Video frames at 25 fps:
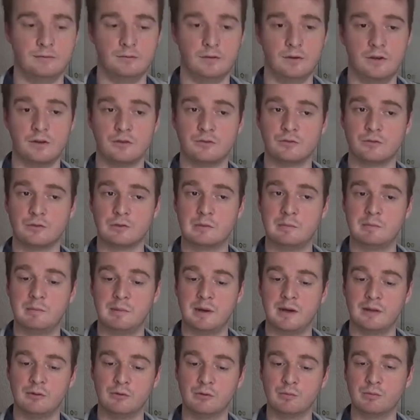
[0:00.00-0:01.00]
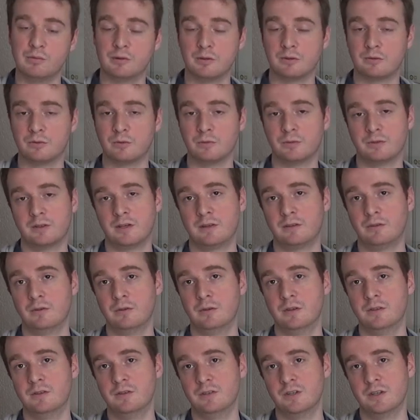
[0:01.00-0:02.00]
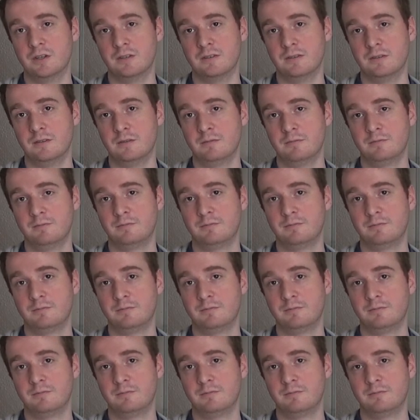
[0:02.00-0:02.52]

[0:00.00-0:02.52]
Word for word: Il n'y aurait juste pas de point de contact de la DGAC.